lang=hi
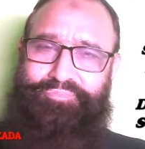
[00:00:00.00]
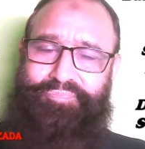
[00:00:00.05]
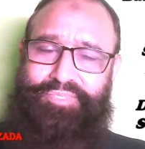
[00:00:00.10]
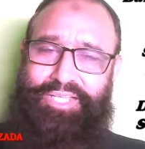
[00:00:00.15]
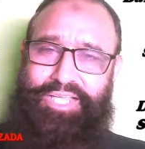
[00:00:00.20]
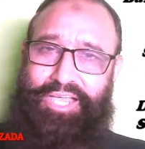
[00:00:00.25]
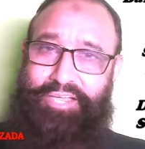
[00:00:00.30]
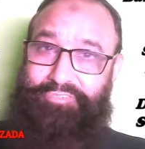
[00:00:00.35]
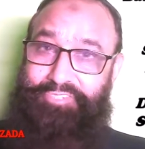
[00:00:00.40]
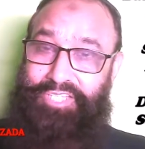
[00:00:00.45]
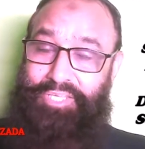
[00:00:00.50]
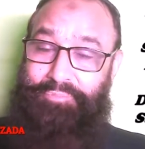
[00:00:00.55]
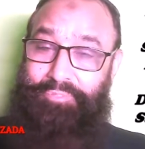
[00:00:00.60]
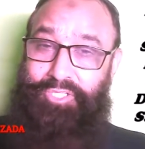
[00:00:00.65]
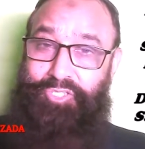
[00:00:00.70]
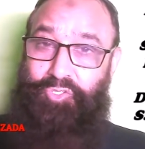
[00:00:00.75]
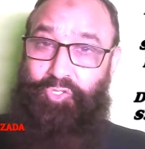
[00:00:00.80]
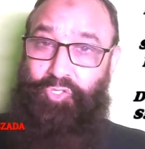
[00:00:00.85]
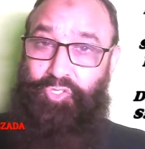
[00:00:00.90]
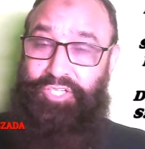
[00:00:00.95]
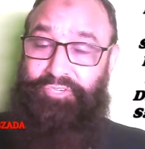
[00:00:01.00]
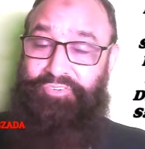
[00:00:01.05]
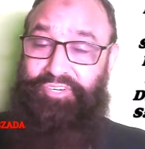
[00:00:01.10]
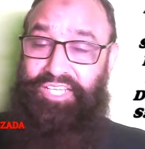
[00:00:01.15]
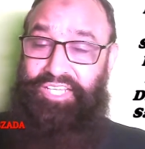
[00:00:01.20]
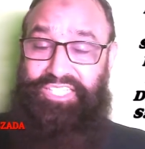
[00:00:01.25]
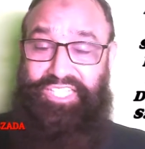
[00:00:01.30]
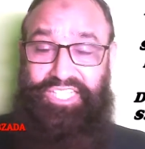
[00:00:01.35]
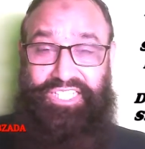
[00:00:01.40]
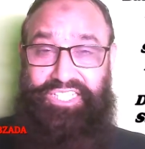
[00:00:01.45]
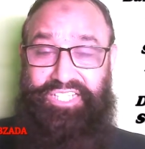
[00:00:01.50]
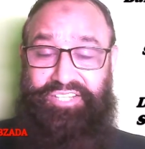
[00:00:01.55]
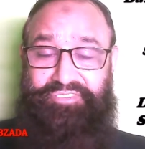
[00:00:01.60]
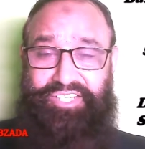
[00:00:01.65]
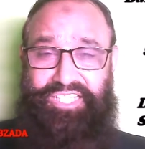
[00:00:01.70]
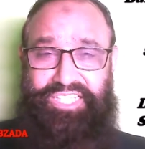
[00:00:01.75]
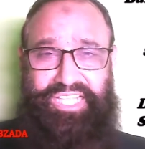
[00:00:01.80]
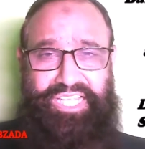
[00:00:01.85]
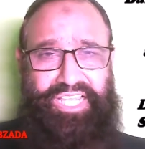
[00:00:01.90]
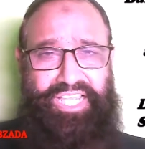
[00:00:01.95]
हफ्ते में दो दफ़ा तीन दफ़ा
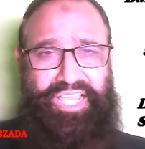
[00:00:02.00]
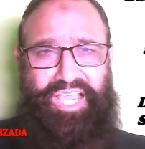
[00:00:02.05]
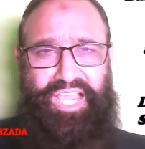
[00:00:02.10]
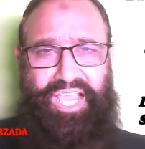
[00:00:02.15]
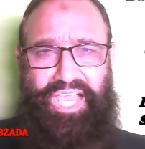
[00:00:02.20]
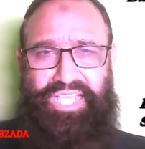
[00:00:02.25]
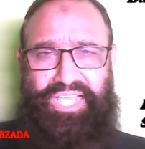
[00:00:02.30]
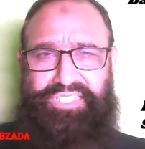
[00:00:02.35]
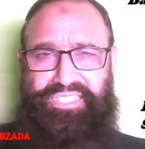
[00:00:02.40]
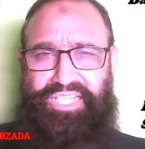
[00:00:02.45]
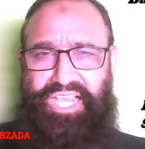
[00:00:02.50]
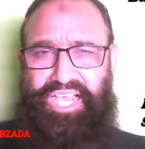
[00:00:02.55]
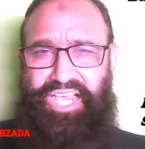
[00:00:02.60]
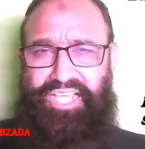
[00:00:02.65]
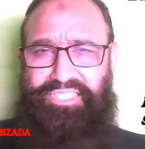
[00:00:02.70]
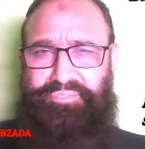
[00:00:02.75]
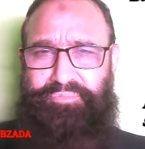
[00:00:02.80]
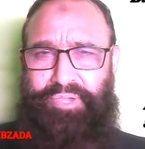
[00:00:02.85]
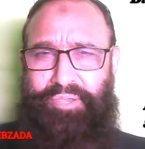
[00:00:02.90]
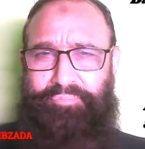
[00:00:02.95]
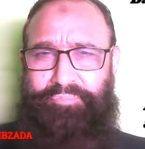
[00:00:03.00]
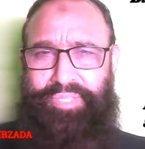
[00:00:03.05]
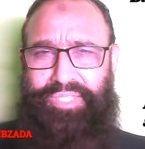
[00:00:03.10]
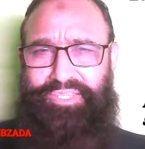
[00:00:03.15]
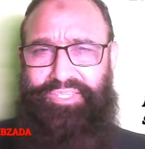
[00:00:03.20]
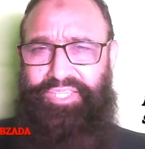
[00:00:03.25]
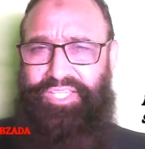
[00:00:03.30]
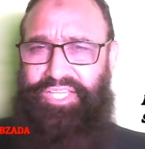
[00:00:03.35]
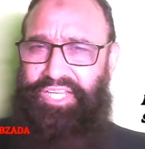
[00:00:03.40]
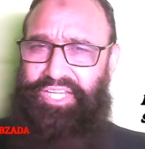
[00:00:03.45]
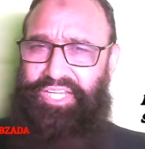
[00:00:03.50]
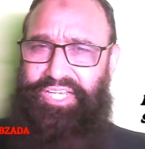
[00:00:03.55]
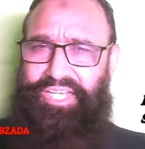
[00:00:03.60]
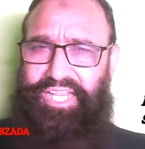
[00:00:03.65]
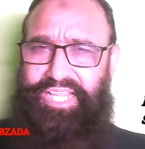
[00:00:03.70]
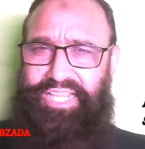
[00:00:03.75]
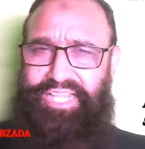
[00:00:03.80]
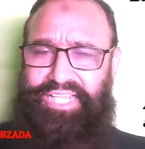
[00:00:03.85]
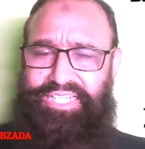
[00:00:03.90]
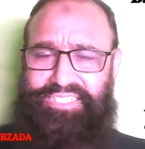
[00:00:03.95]
दें ऐसा हाजमा बेहतरीन
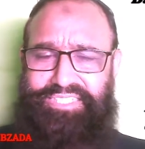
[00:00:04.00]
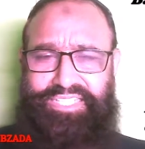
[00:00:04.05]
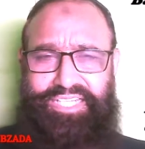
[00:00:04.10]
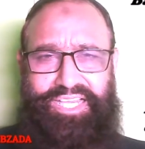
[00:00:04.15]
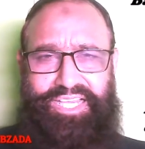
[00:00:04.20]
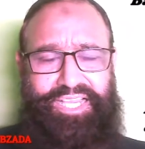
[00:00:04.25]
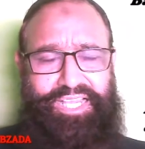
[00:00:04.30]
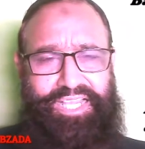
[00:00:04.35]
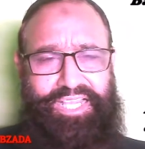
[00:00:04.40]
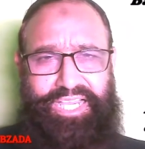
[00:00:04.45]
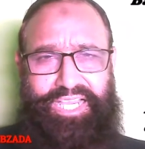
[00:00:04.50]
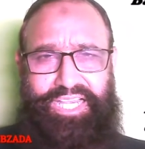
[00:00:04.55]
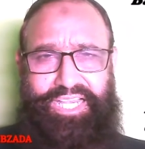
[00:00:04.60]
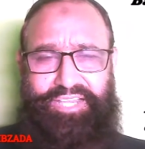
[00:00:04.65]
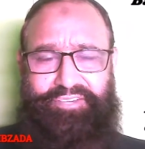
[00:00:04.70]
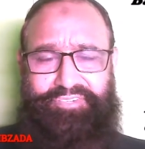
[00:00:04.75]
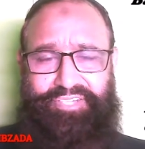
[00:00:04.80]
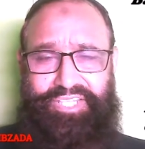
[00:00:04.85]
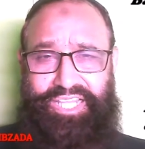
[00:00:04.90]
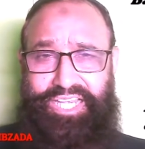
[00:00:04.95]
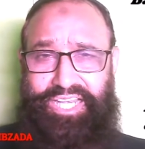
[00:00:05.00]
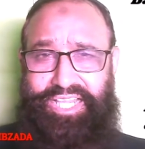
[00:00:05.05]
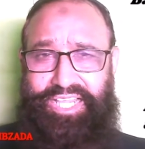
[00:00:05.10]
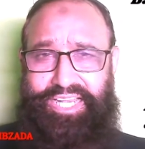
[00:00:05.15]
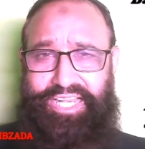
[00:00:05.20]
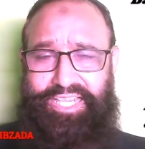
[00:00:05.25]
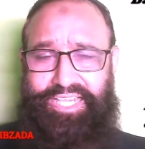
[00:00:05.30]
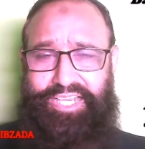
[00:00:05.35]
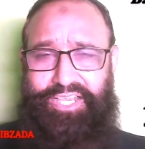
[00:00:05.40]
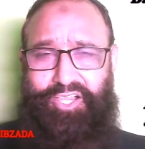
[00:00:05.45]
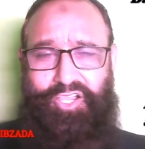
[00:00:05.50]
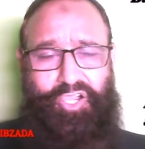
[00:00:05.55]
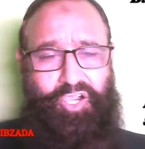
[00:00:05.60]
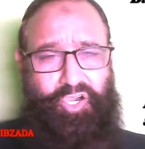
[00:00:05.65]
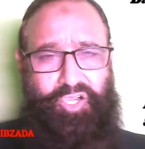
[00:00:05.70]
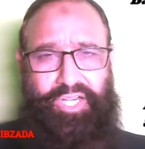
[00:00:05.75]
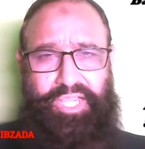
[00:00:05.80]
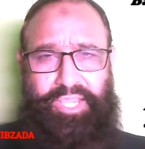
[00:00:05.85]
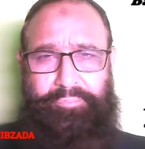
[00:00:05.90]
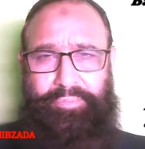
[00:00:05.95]
रहेगा इसका अल्लाह फजल करेगा
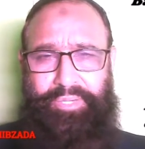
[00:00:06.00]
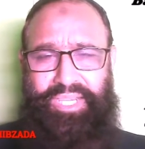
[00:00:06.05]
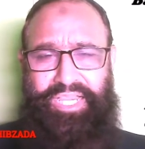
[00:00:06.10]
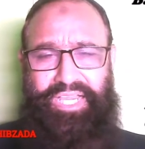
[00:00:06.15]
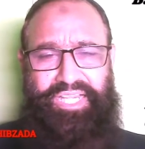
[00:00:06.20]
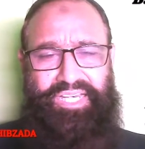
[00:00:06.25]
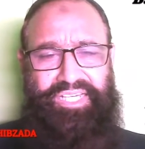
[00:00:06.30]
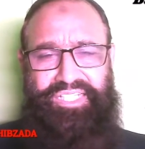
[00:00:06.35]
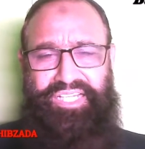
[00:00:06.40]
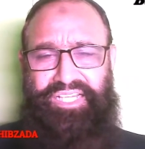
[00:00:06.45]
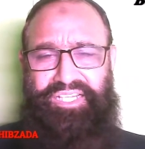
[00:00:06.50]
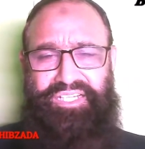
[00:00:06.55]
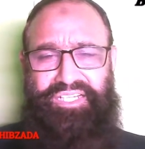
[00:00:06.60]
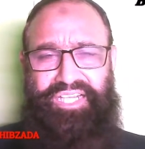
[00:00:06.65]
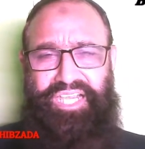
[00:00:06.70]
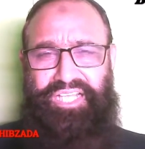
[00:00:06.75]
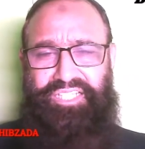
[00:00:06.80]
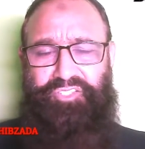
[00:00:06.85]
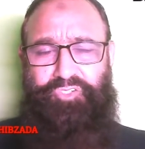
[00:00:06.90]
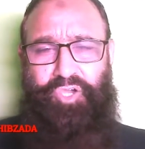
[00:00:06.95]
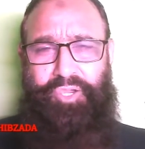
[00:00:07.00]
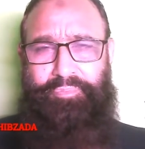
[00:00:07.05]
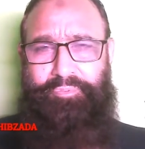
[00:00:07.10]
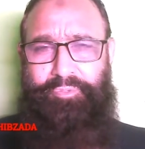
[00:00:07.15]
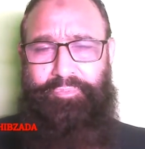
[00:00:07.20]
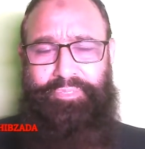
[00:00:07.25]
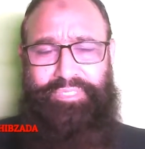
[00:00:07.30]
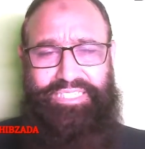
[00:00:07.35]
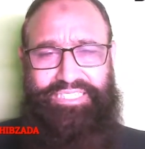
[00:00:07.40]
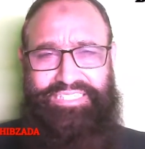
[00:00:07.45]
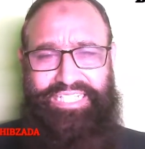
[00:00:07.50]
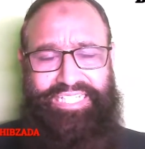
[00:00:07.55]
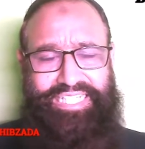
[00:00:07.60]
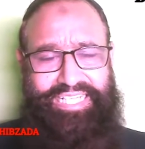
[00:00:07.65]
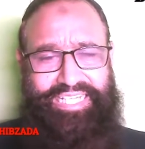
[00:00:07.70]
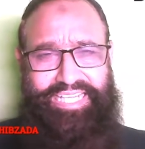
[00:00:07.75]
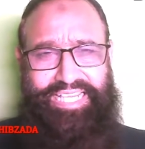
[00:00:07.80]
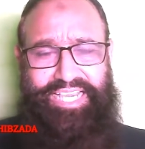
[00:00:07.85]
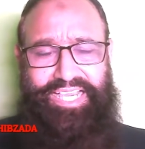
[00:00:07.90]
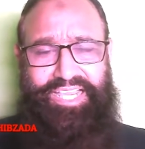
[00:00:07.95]
और हैपागन का तो आपको पता चल ही
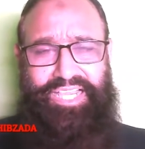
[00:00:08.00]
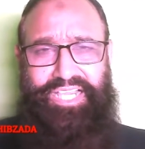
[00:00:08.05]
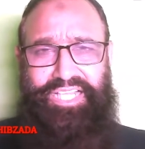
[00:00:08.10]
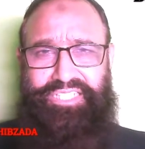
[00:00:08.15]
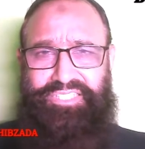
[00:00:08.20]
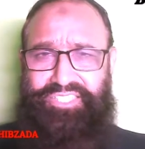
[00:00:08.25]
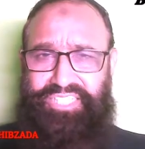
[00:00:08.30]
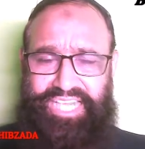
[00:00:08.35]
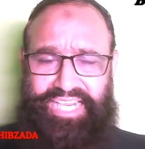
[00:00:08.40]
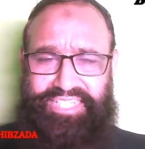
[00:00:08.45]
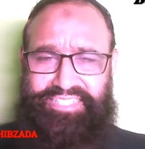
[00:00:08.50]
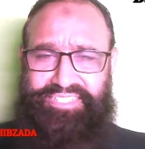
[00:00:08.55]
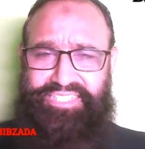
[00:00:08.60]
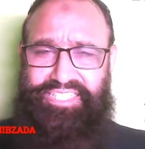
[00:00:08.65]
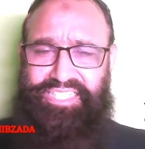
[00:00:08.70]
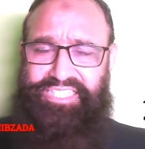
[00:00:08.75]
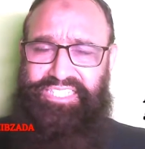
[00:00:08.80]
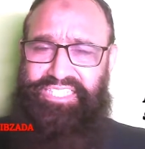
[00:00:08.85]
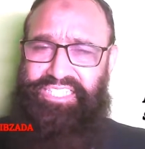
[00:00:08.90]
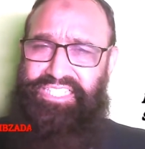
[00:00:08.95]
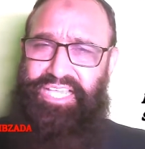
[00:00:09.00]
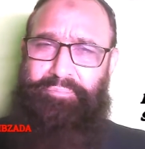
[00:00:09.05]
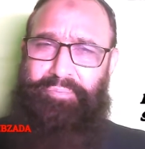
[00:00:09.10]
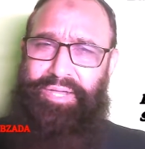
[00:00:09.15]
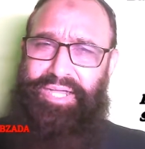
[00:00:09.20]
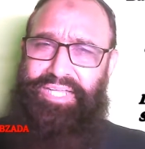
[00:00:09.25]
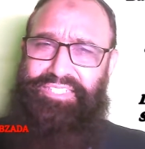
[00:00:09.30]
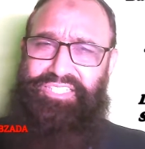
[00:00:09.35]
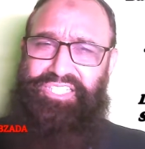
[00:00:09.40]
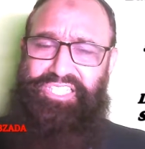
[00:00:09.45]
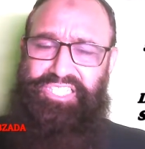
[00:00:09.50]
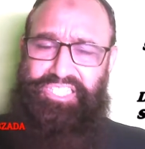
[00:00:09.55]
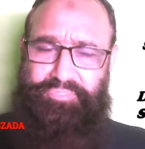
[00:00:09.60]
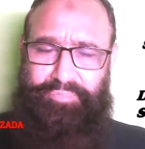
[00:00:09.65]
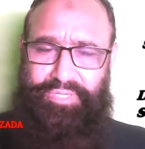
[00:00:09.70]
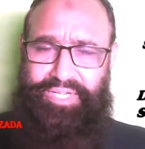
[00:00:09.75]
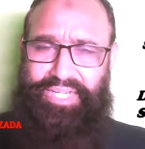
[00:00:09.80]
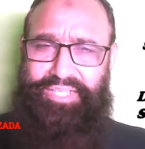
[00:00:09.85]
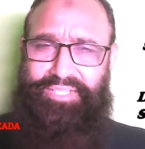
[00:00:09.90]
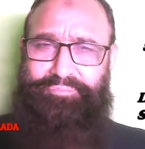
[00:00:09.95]
गया चार सीसी या पाँच सीसी
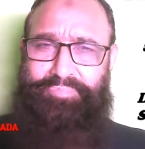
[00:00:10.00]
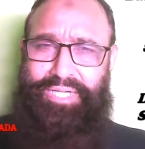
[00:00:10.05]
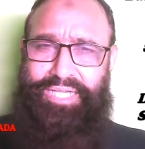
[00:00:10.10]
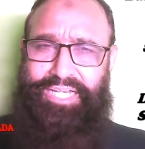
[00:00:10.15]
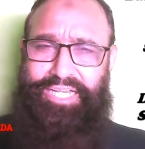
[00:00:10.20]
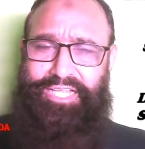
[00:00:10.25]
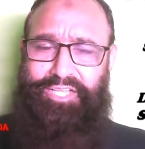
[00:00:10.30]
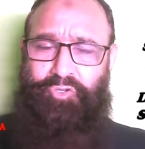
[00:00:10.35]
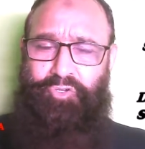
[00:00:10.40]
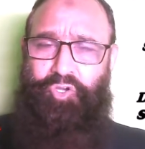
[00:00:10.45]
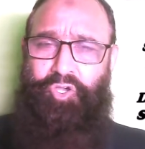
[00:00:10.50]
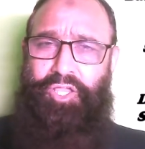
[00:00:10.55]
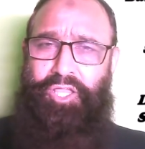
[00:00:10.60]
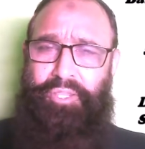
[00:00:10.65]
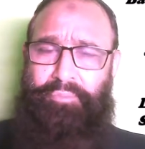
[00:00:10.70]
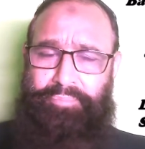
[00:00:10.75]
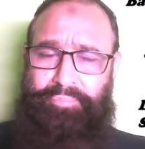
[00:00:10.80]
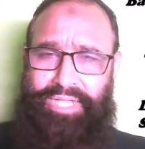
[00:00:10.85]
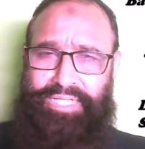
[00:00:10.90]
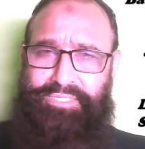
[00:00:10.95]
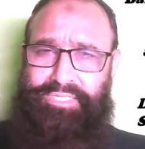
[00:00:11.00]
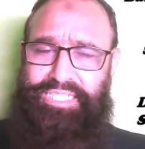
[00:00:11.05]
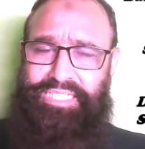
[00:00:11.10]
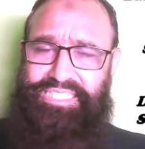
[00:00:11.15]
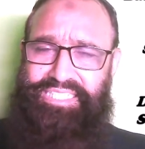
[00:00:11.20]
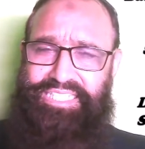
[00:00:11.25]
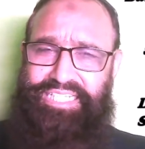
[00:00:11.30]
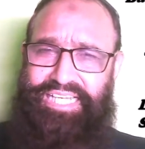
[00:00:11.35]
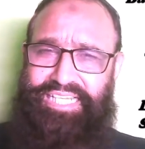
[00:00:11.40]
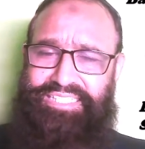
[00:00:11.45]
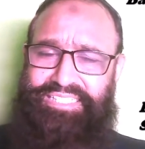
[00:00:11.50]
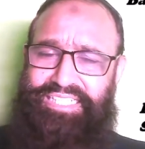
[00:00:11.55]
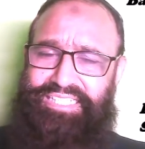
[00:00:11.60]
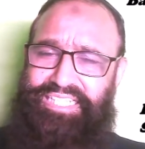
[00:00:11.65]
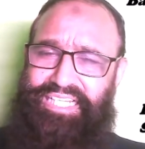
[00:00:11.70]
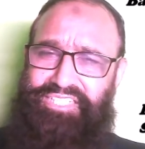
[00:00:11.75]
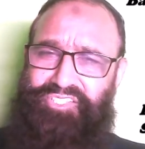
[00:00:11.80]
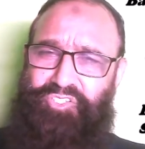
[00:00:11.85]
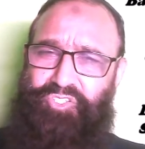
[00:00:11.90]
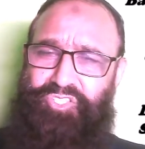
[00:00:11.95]
बड़े बकरे को पाँच सीसी लग जाता
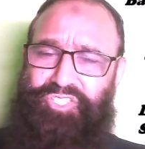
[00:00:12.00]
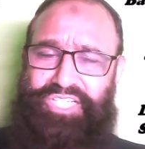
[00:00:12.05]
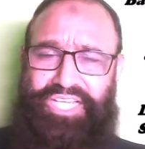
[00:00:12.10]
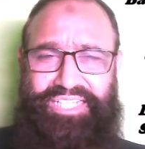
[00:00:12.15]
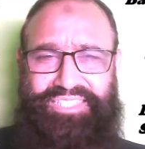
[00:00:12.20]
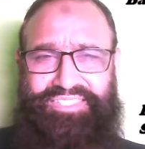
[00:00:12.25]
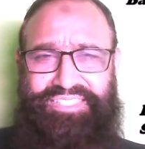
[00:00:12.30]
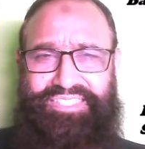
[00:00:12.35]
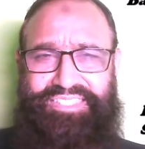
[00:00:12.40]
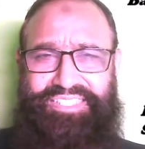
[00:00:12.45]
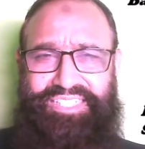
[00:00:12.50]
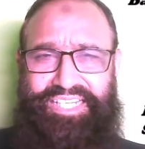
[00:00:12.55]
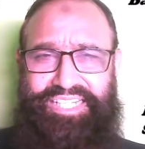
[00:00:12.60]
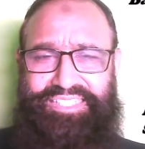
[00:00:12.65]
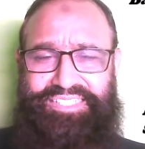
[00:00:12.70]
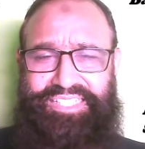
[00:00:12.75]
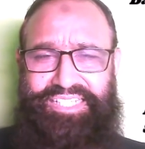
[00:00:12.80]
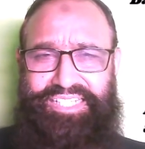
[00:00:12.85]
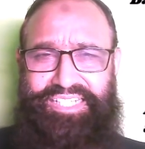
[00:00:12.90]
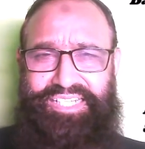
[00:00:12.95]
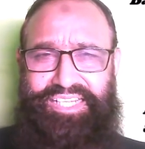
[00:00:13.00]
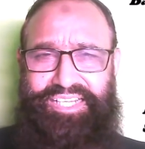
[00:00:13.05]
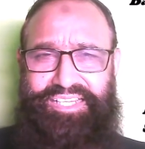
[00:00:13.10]
है इसको चार सीसी लग जाएगा